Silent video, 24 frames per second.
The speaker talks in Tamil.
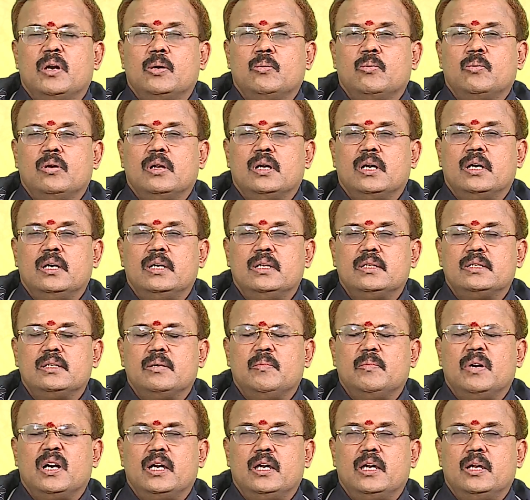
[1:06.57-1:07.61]
அனுகூலங்கள்
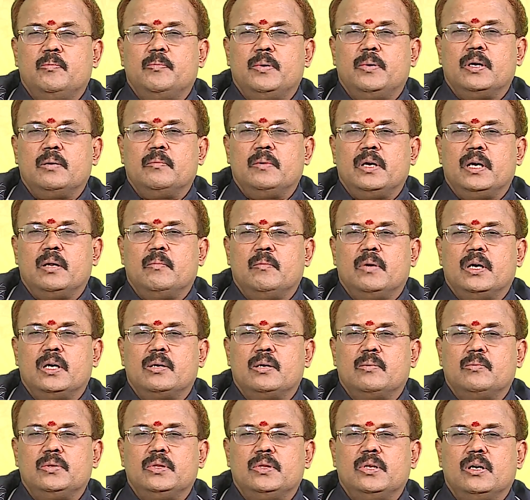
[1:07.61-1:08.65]
நிச்சயமாக ஏற்படும்
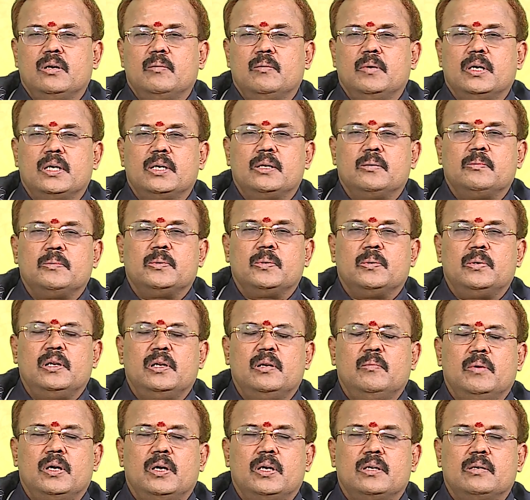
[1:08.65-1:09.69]
இடமாற்றம் உத்தியோக மாற்றம்
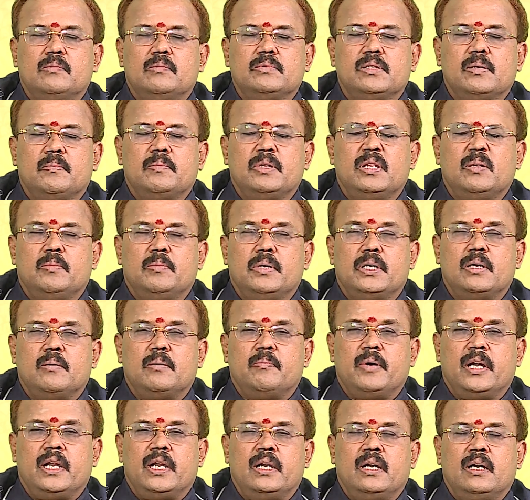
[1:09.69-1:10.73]
தொழில் மாற்றம் சம்பந்தப்பட்ட
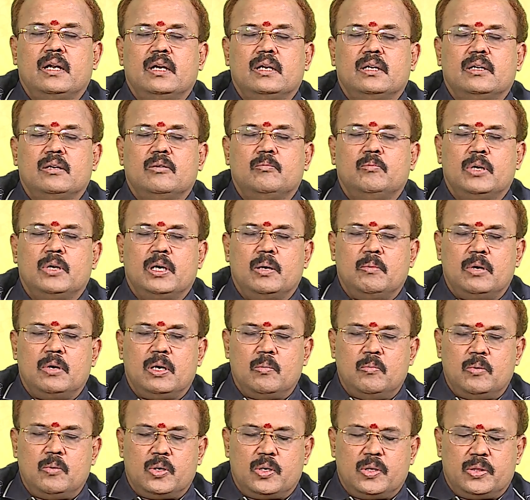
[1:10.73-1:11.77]
பயணங்களுக்கு மிக மிக
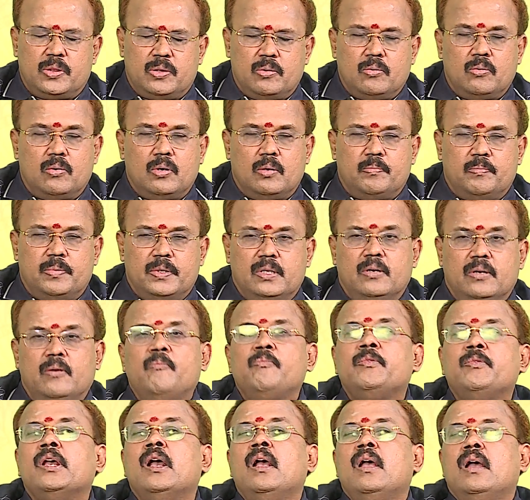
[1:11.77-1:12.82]
முக்கியத்துவம் கொடுப்பது
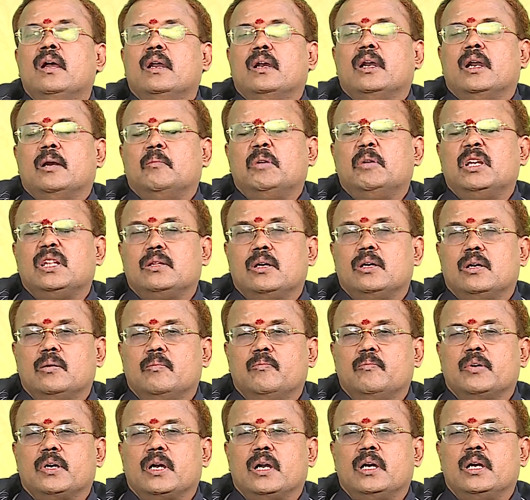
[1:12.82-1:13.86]
நன்மை தரும்
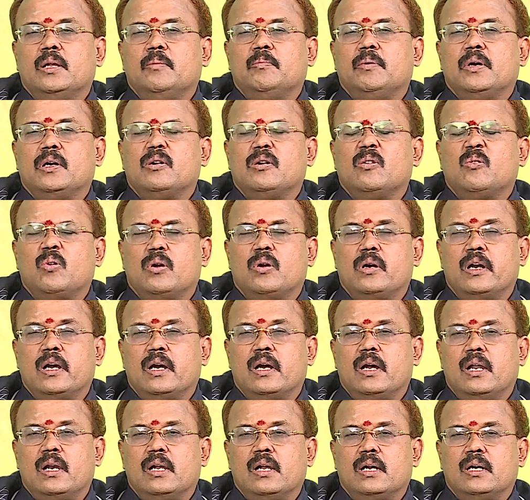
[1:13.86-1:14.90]
கண்டிப்பாக கொரோனா
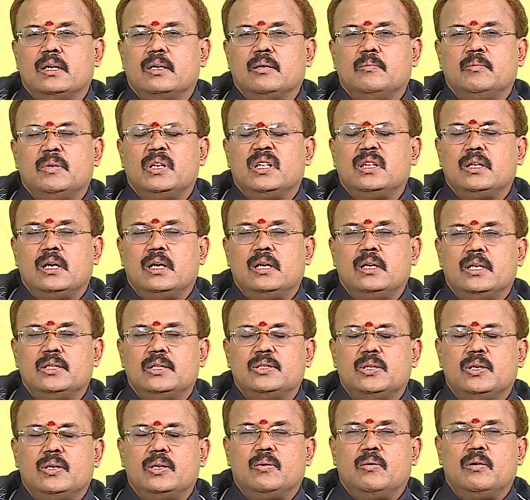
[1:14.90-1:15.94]
காலகட்டம் இருந்தாலும்
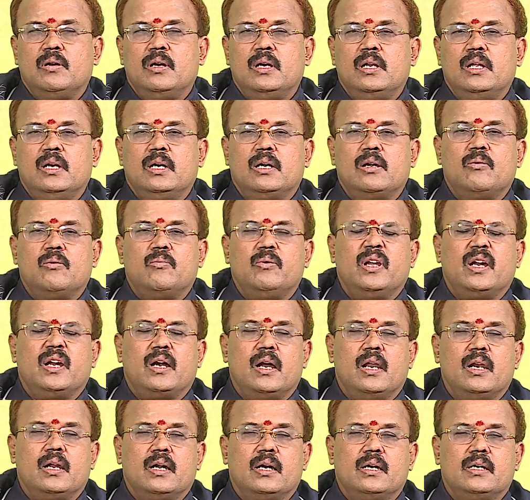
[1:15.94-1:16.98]
எச்சரிக்கையுடன் இருக்கக்கூடிய
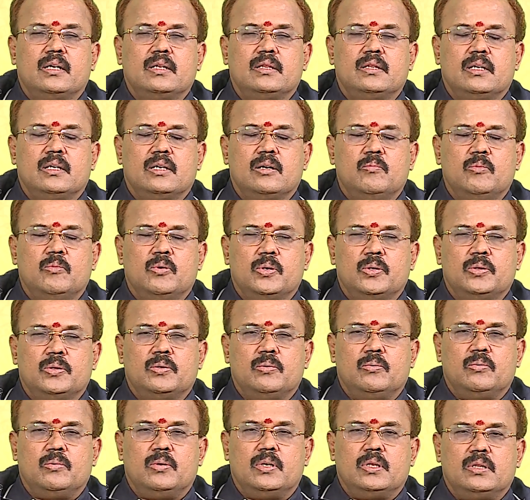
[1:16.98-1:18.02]
காலகட்டத்திற்கு
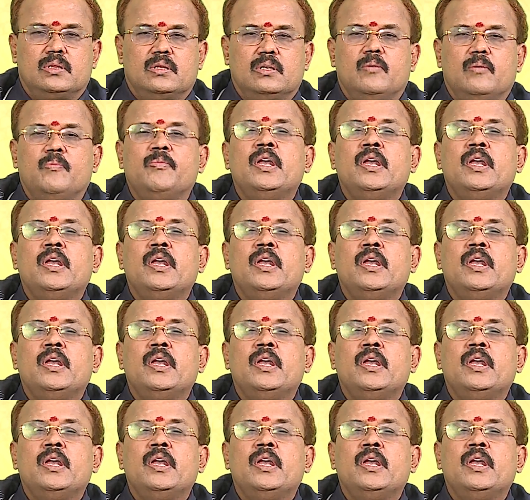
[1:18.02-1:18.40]
முக்கியத்துவம் கொடுத்து